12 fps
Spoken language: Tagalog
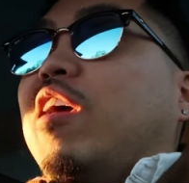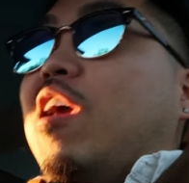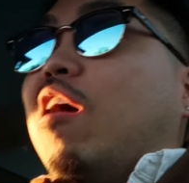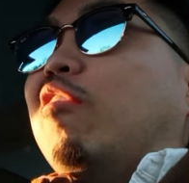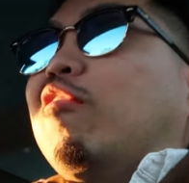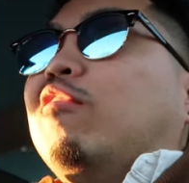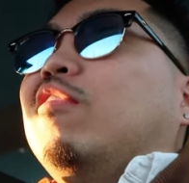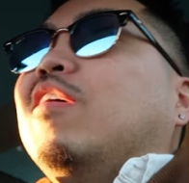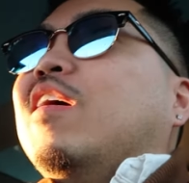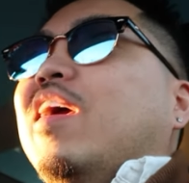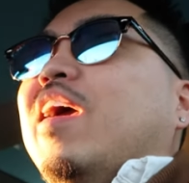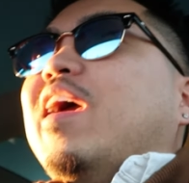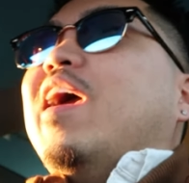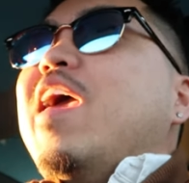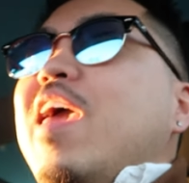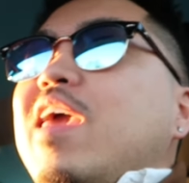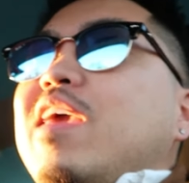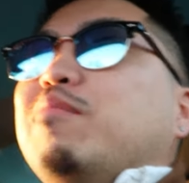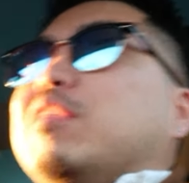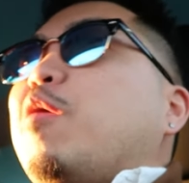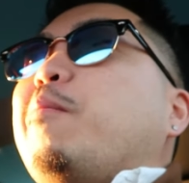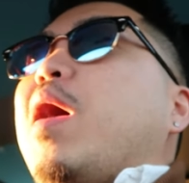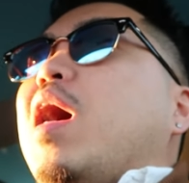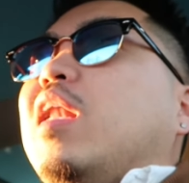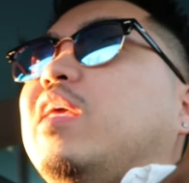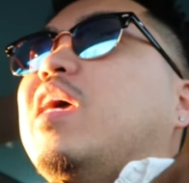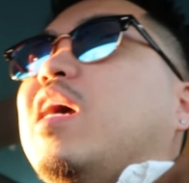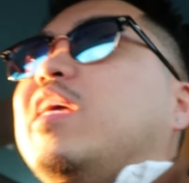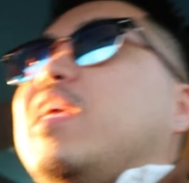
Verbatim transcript: Hey, ano? Hey, basta yung pangalan niya,